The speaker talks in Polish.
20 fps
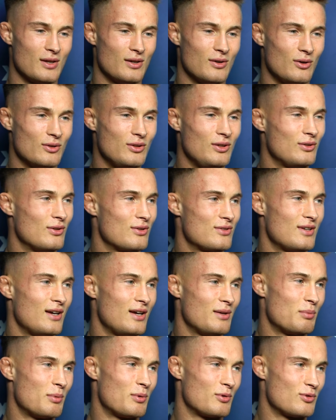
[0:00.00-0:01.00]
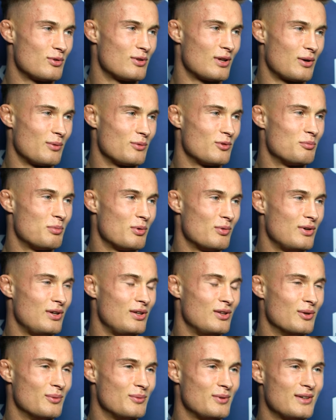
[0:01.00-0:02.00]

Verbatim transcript: od nich dostaję po prostu taką zupełnie inną.